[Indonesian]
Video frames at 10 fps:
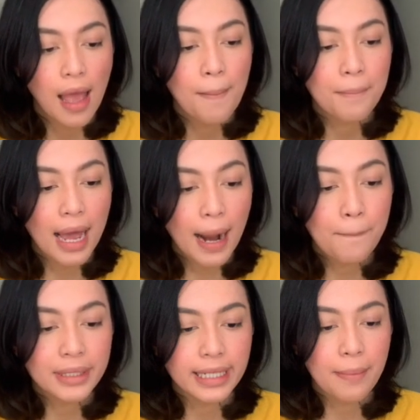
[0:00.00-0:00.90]

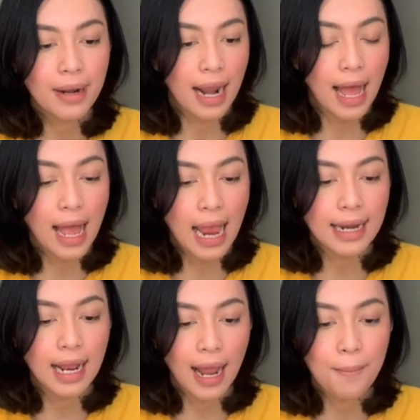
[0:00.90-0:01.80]
Barang pecah belah
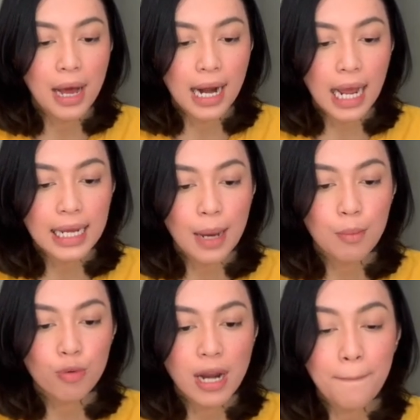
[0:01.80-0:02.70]
adalah barang
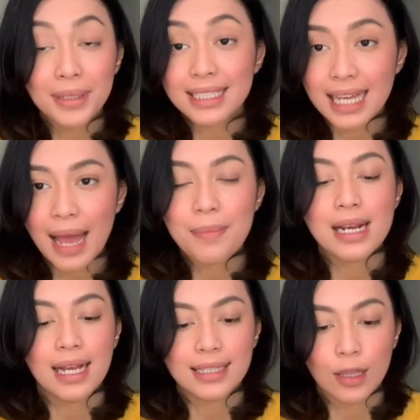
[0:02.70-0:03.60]
yang mudah pecah
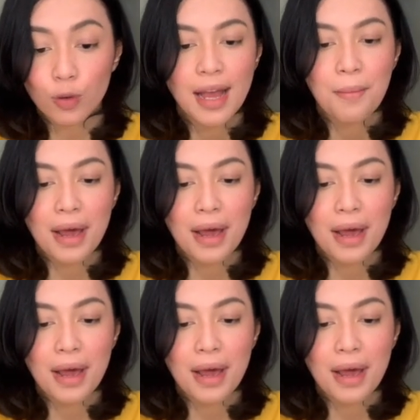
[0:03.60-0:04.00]
bila jatuh.